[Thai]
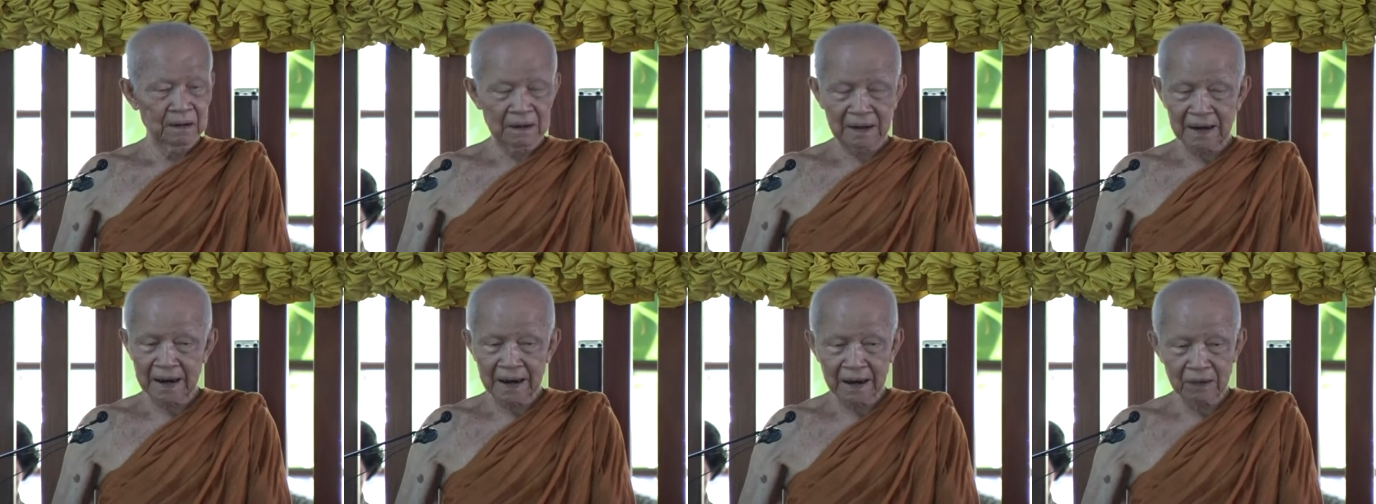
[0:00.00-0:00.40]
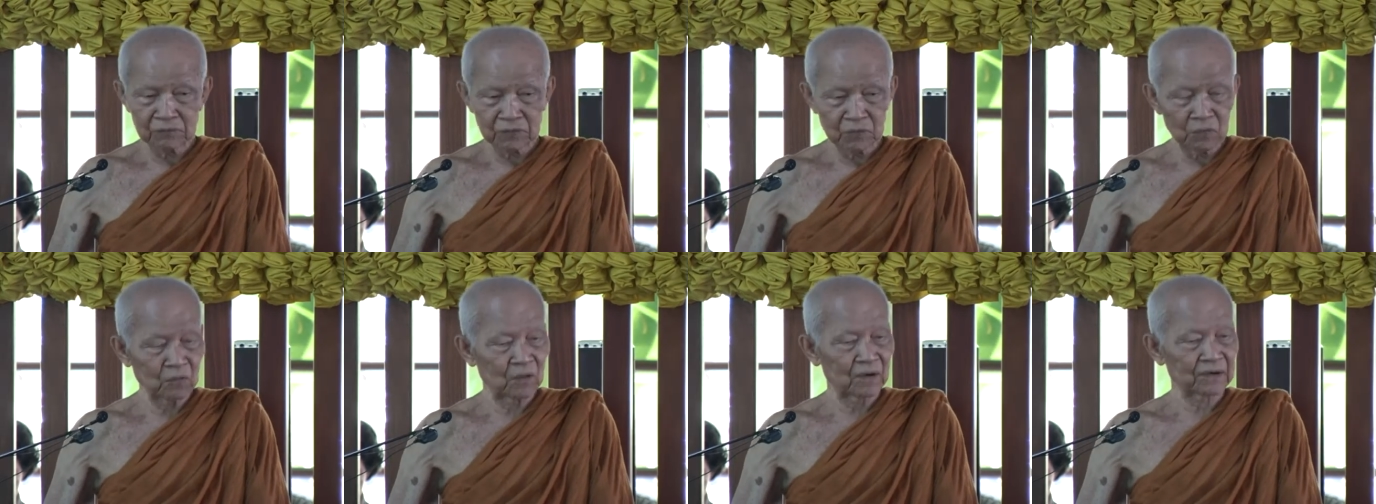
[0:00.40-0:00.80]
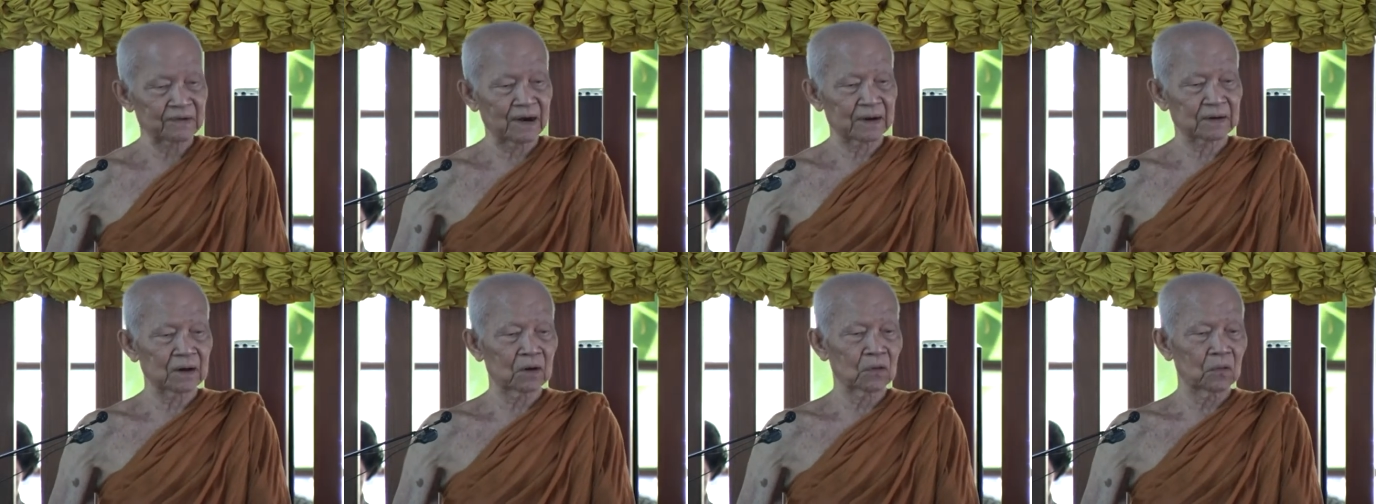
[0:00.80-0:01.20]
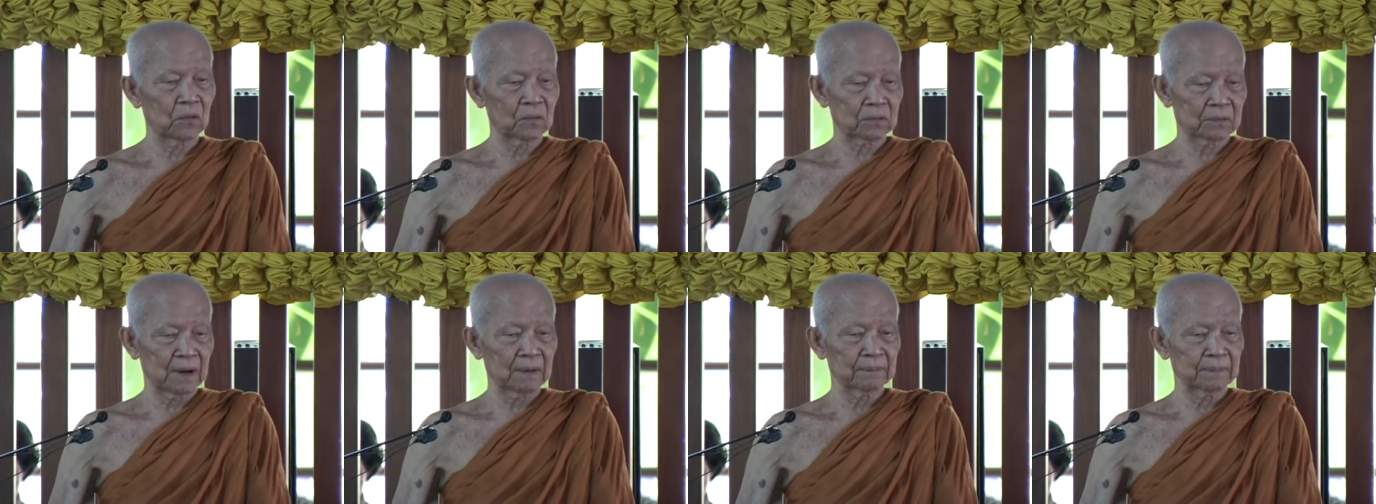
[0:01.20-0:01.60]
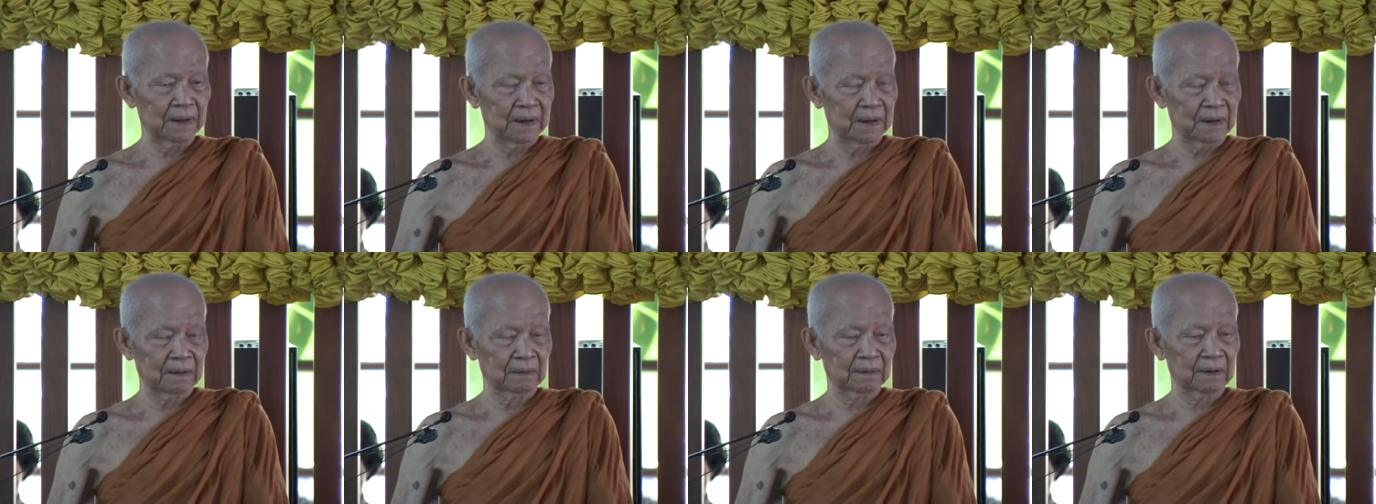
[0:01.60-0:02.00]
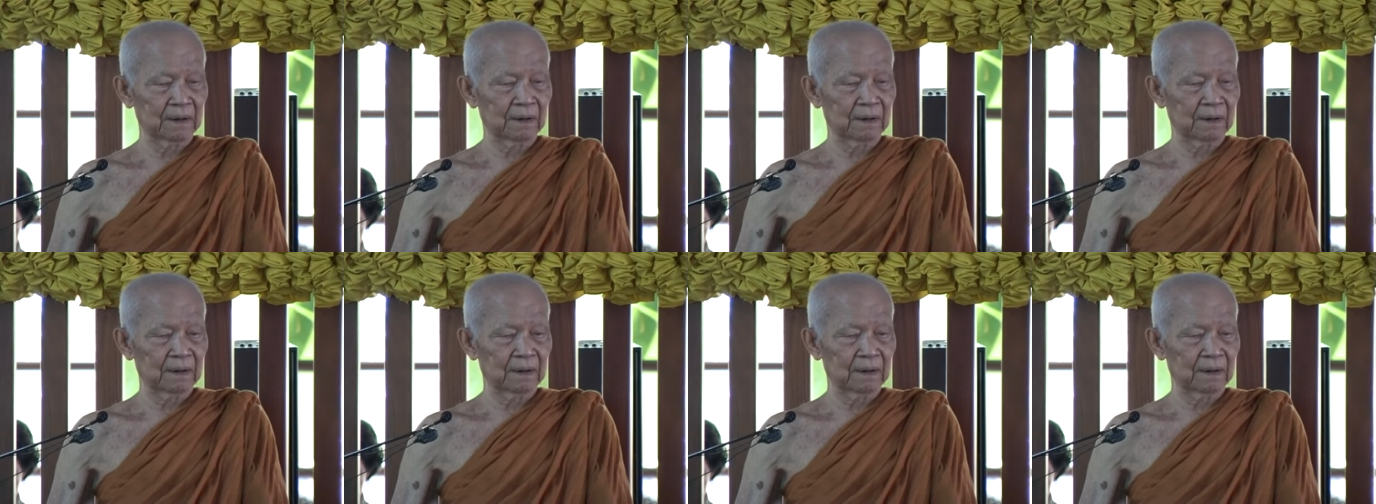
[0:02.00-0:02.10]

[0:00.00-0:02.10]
เลวยิ่งกว่าสัตว์นรกนั่นอีก